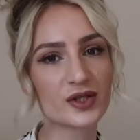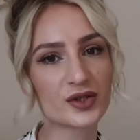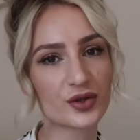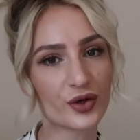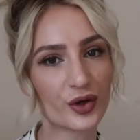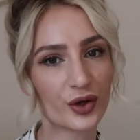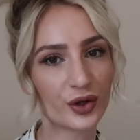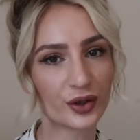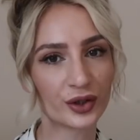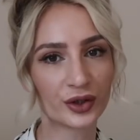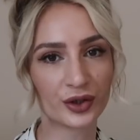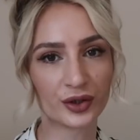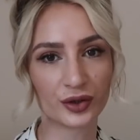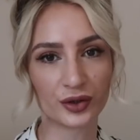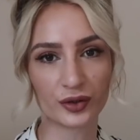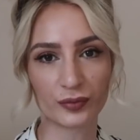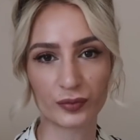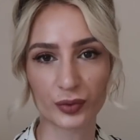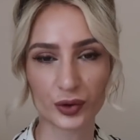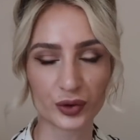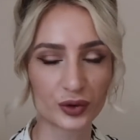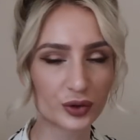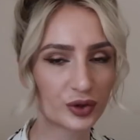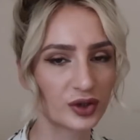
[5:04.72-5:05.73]
mit
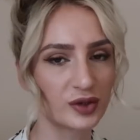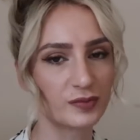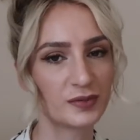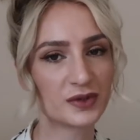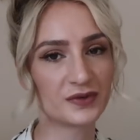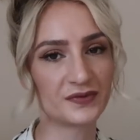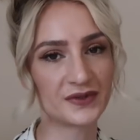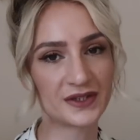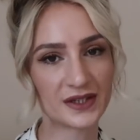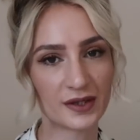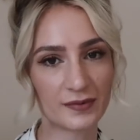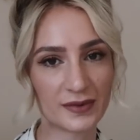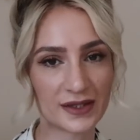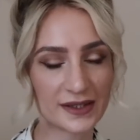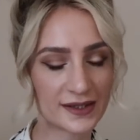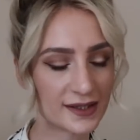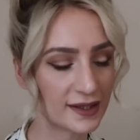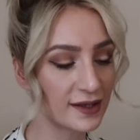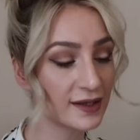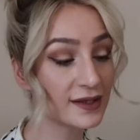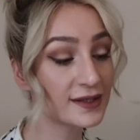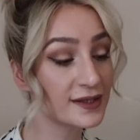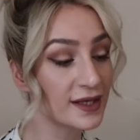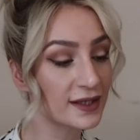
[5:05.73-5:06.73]
Säuren, Produkte mit Vitamin
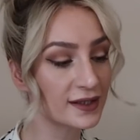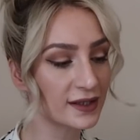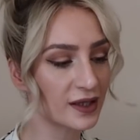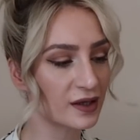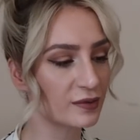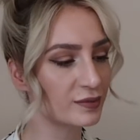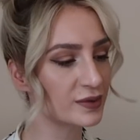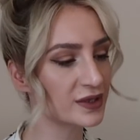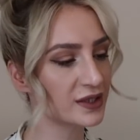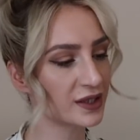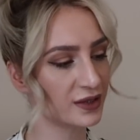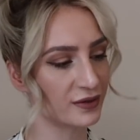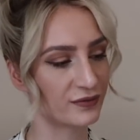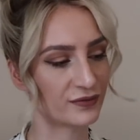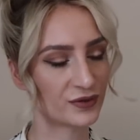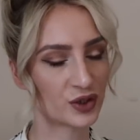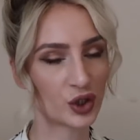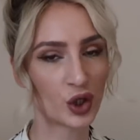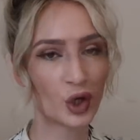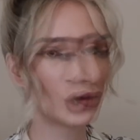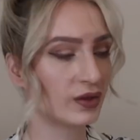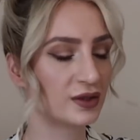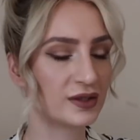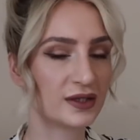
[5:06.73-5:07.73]
C etc.
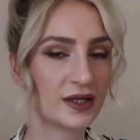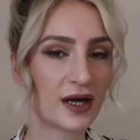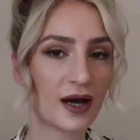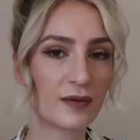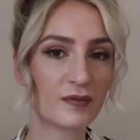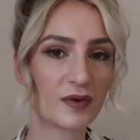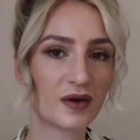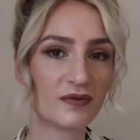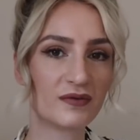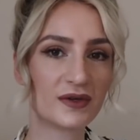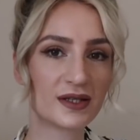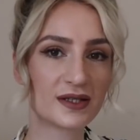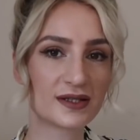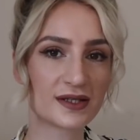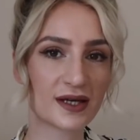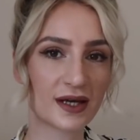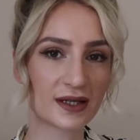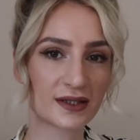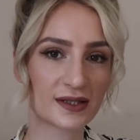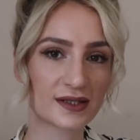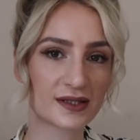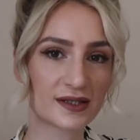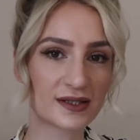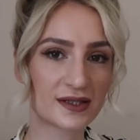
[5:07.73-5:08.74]
betrifft. Und hier haben wir, wie
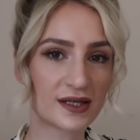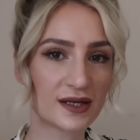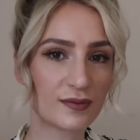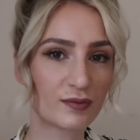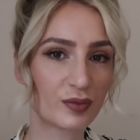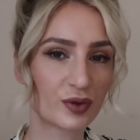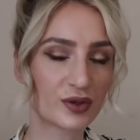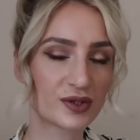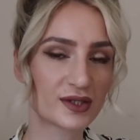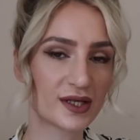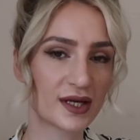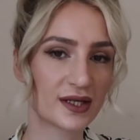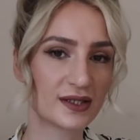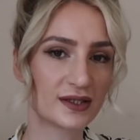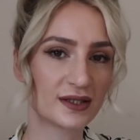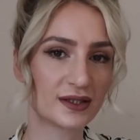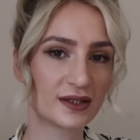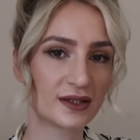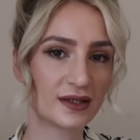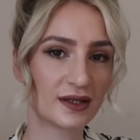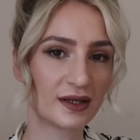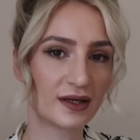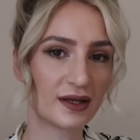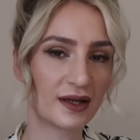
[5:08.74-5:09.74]
gesagt, das
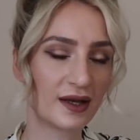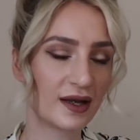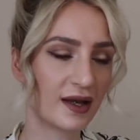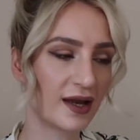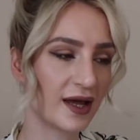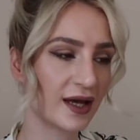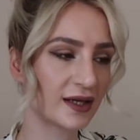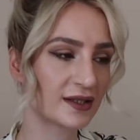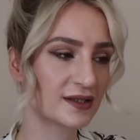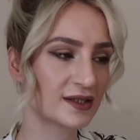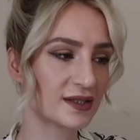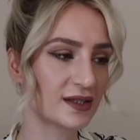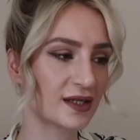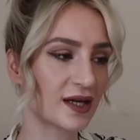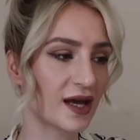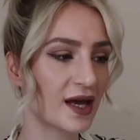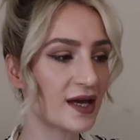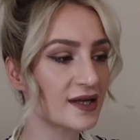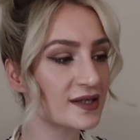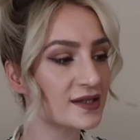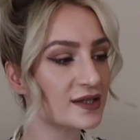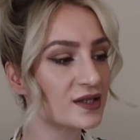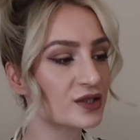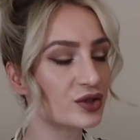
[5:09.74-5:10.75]
10%ige Lactic
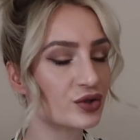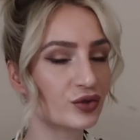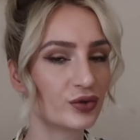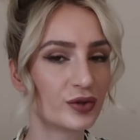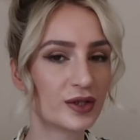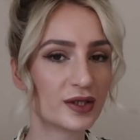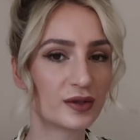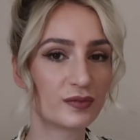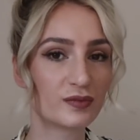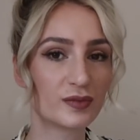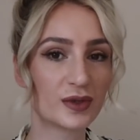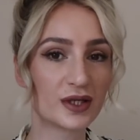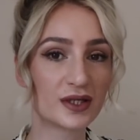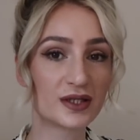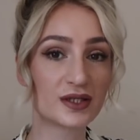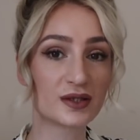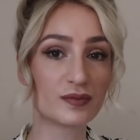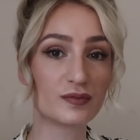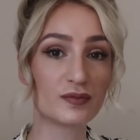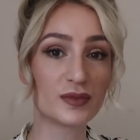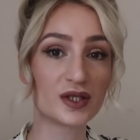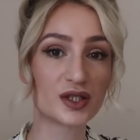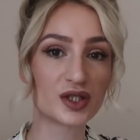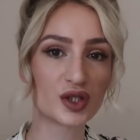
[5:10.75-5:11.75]
Acid
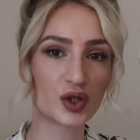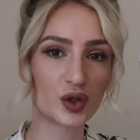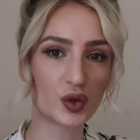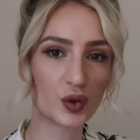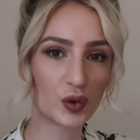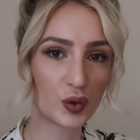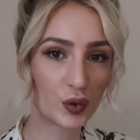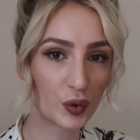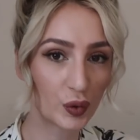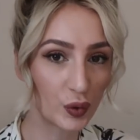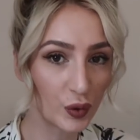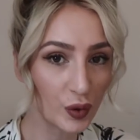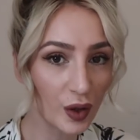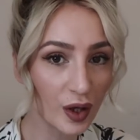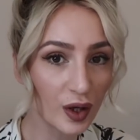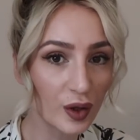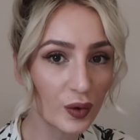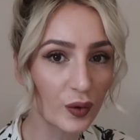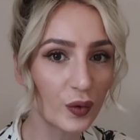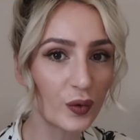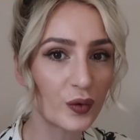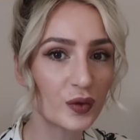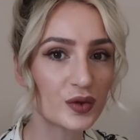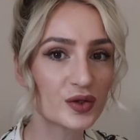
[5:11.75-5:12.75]
Treatment mit
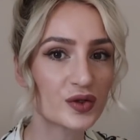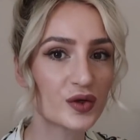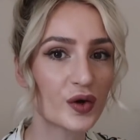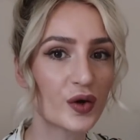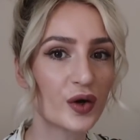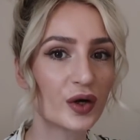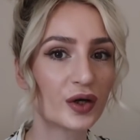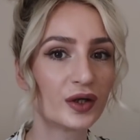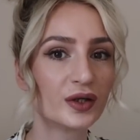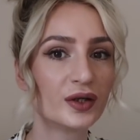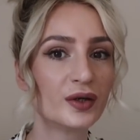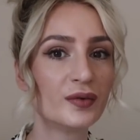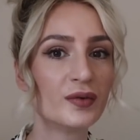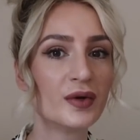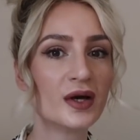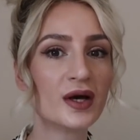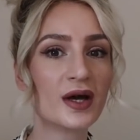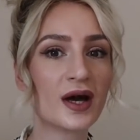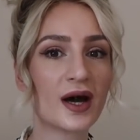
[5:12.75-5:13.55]
Hyaluronsäure.